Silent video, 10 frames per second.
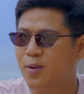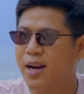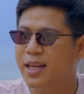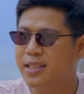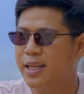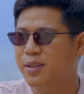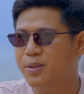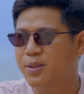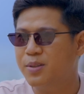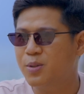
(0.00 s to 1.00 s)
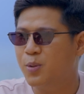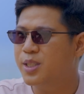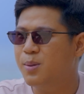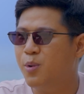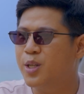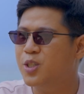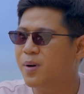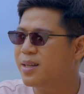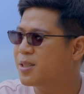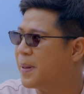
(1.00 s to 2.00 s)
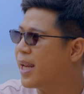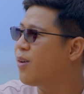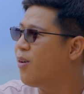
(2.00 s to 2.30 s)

seorang DJ itu tugasnya bukan cuma spinning